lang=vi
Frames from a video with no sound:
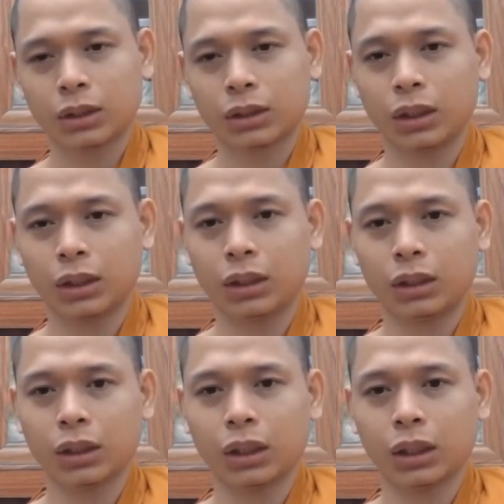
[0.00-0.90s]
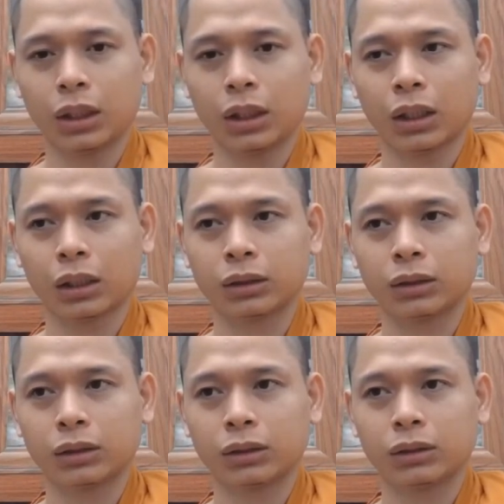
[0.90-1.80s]
thì à,
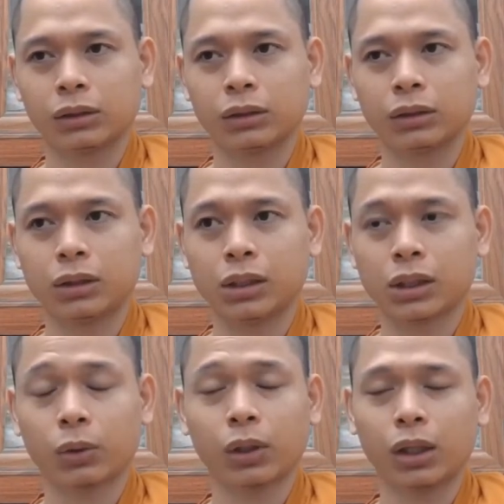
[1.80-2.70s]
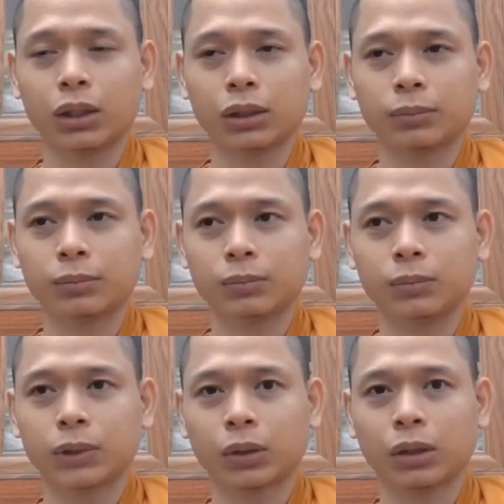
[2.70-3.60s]
sau đó đó
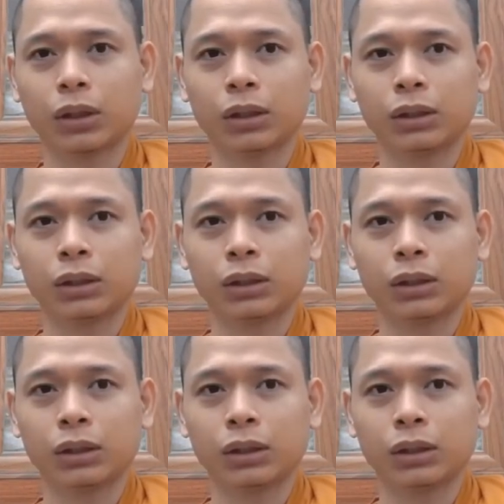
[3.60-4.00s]
sau đó